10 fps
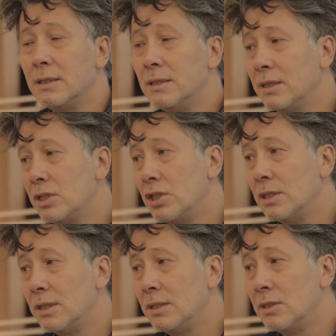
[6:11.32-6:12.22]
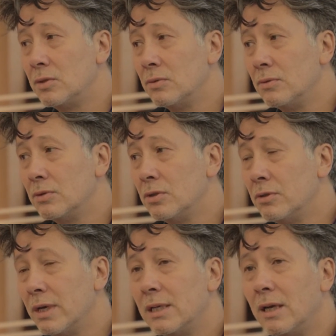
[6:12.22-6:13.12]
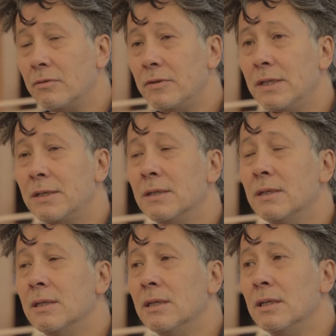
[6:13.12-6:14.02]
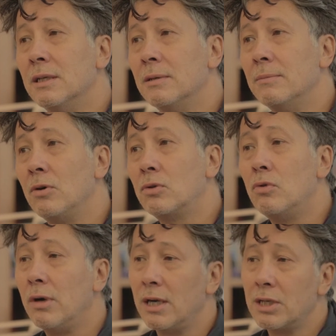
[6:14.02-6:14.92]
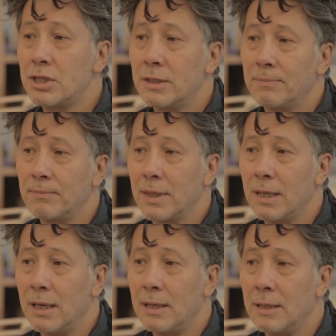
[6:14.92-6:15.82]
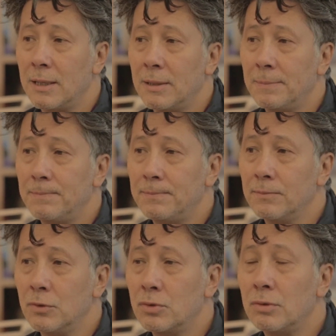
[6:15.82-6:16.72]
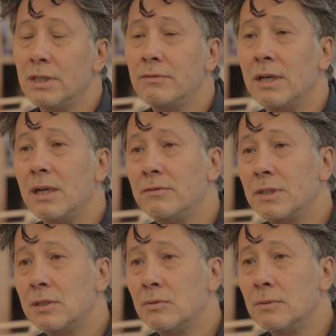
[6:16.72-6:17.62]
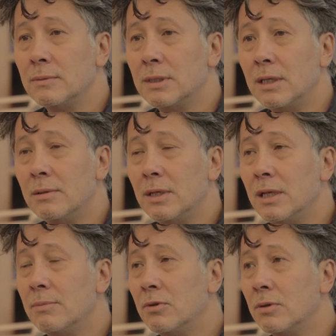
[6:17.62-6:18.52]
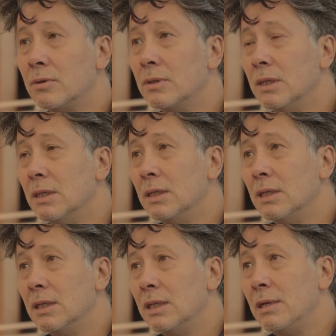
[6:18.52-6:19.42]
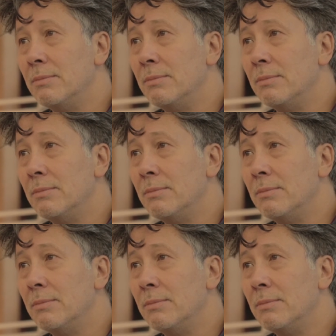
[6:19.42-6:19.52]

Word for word: qui dirige les éditions de Noël Graphique, m'encourage à me tourner vers la fiction. Il, il